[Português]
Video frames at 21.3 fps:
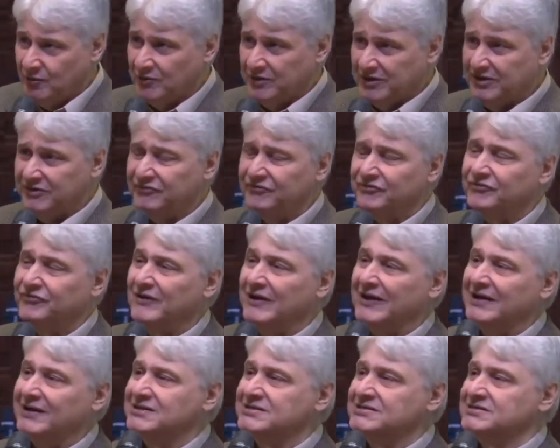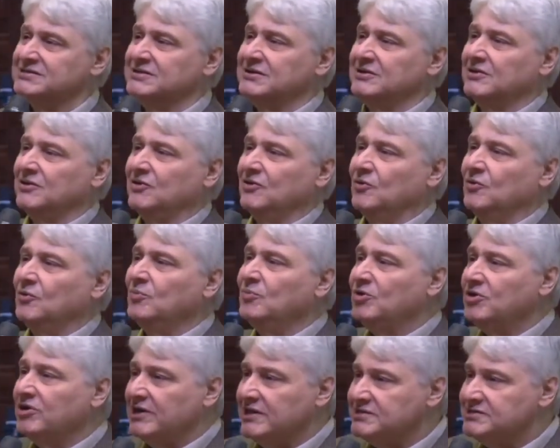O que faz
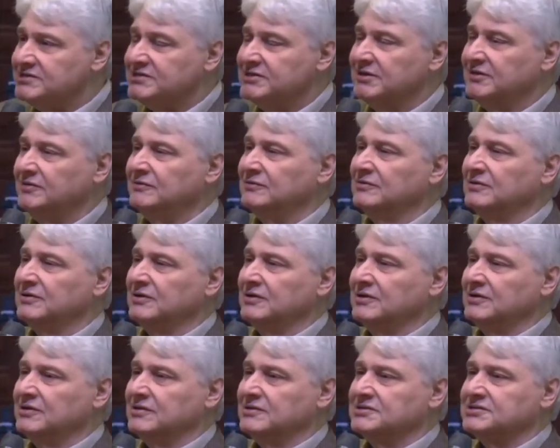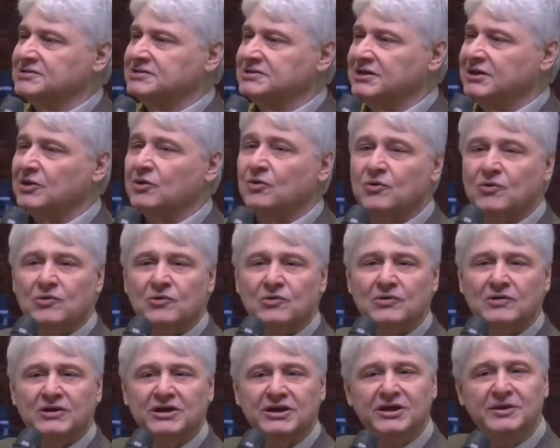uma oração ser
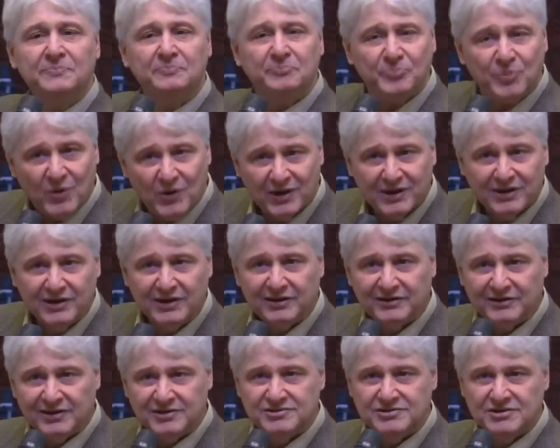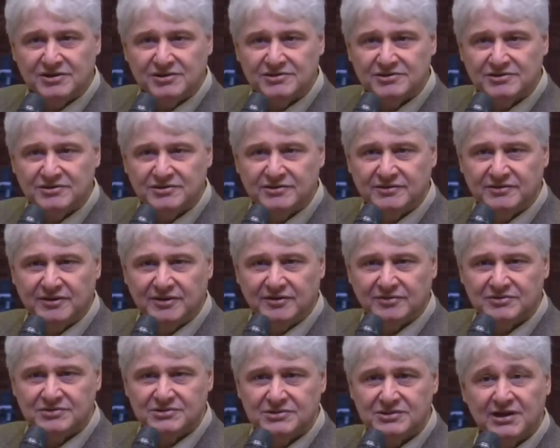hipócrita diante de
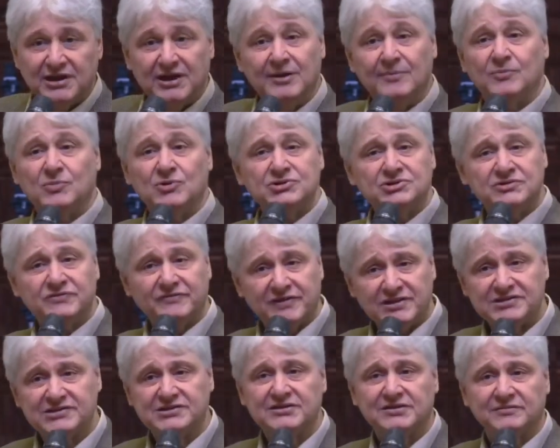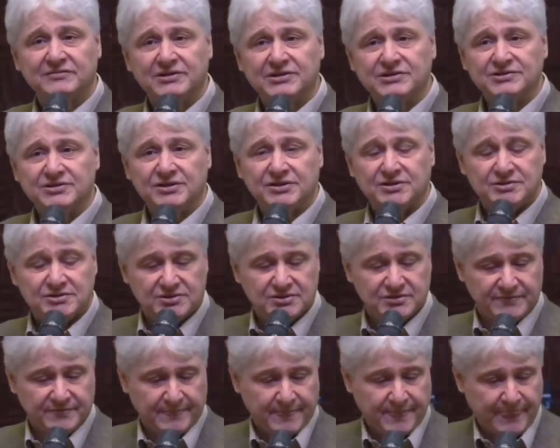Deus? É a motivação da
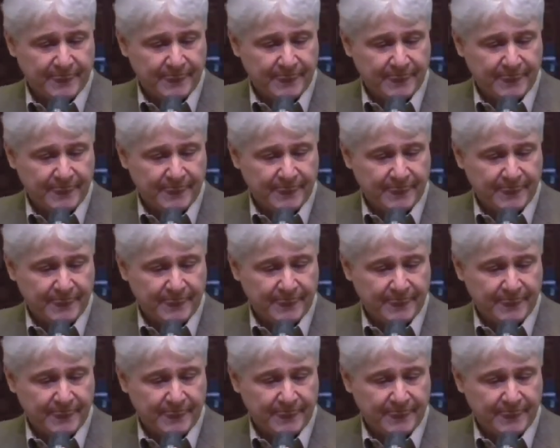gente.